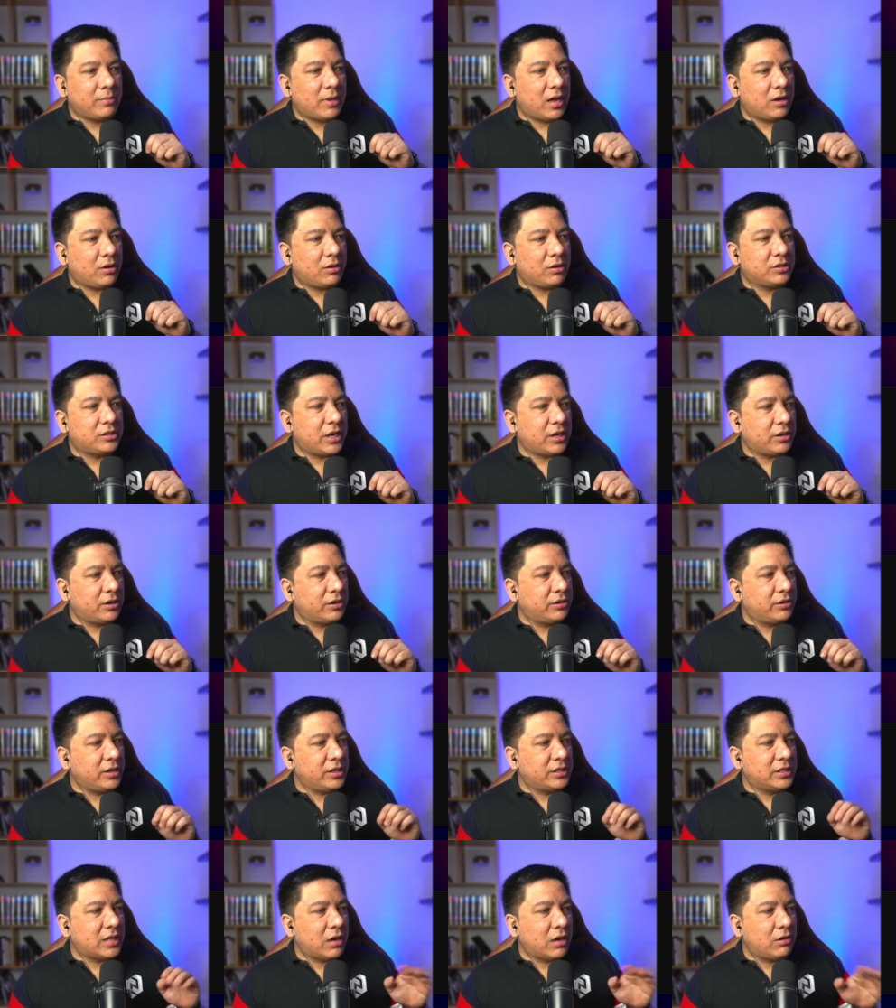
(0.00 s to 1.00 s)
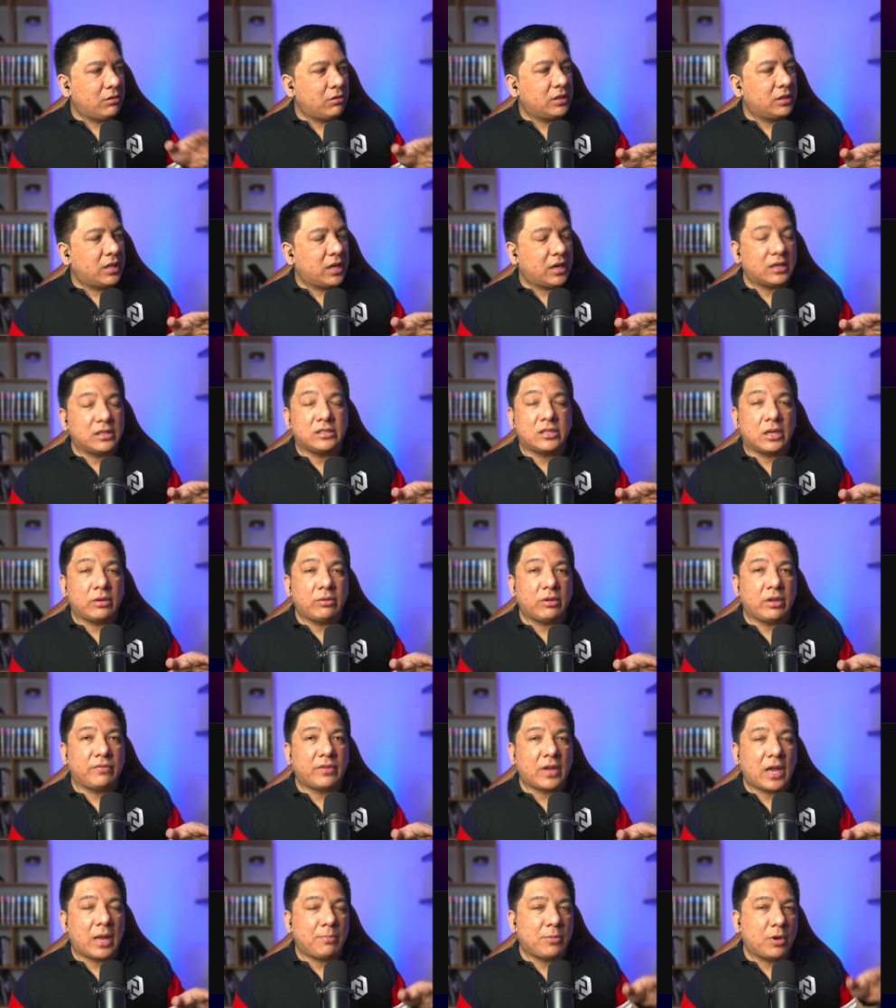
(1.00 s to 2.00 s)
kotsero, no, i-download lang ang
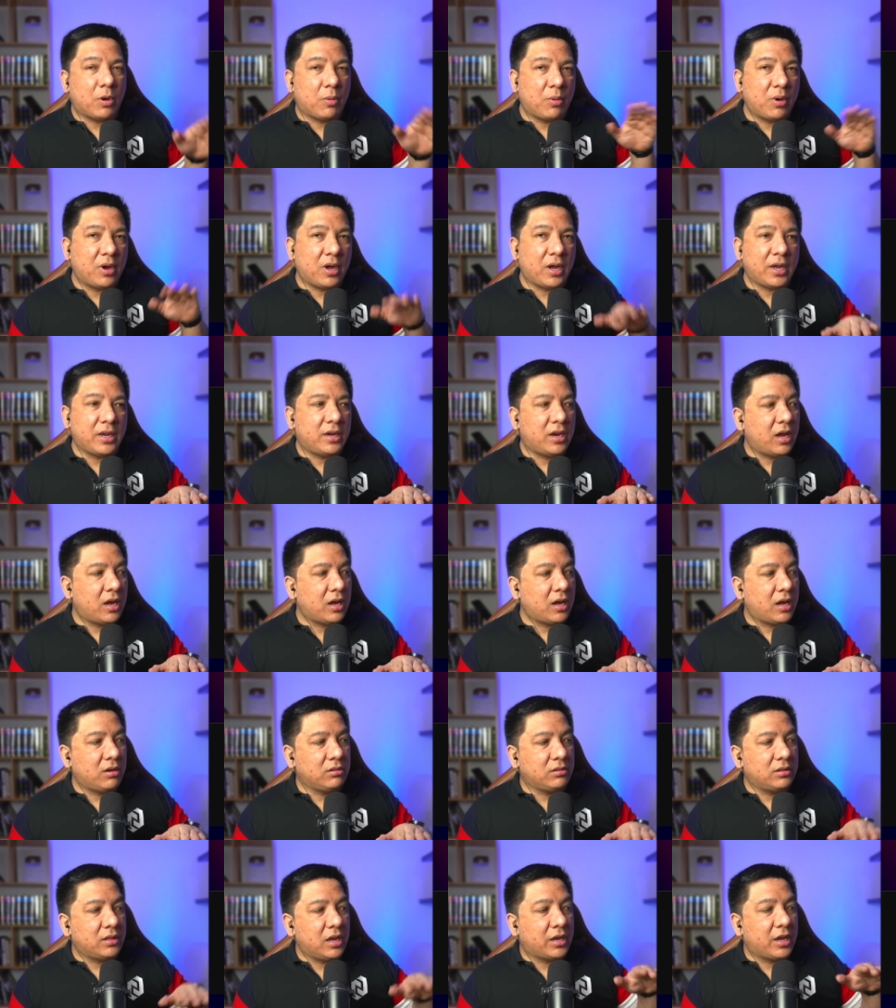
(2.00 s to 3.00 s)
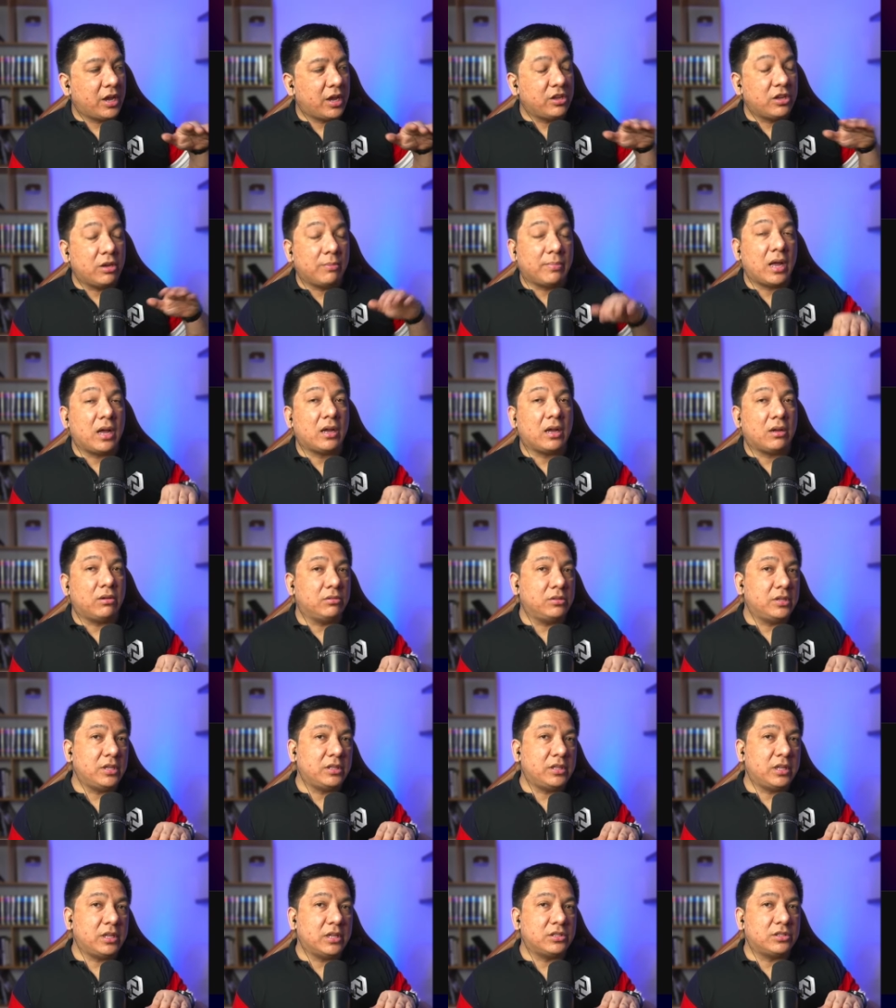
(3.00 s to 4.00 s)
SendWave app, gumawa kayo ng account, lagay nyo ba account
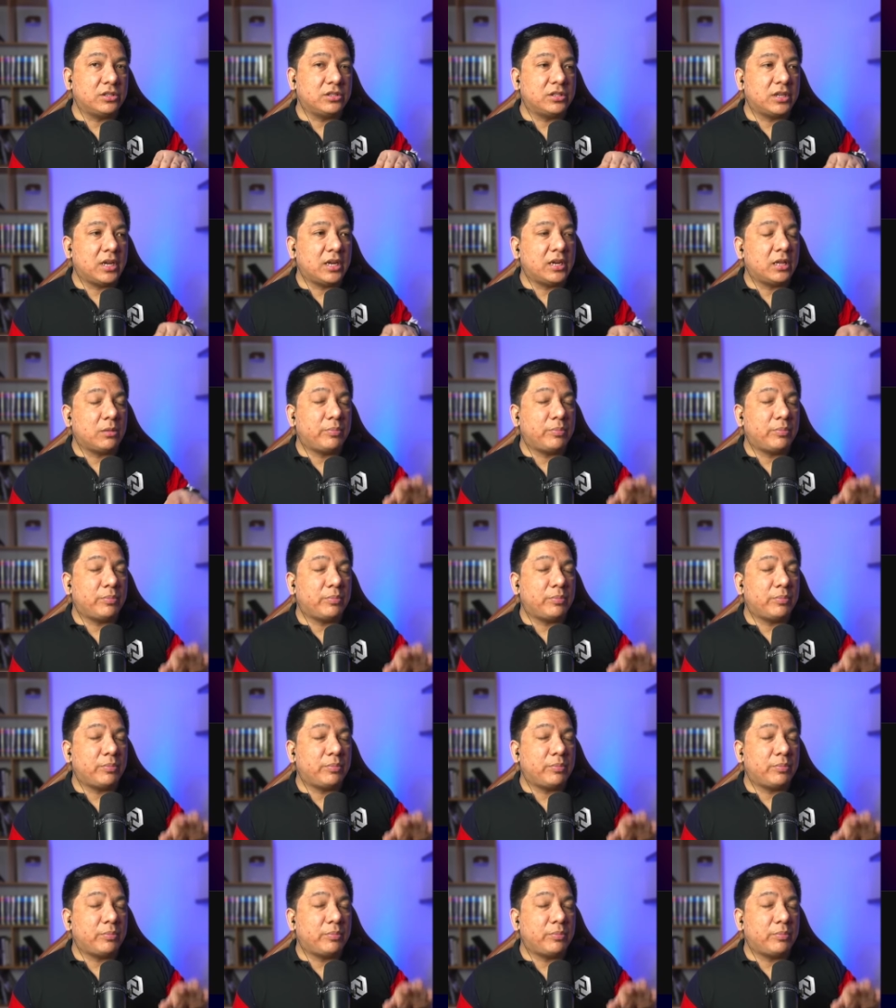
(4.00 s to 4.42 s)
details nyo dyan,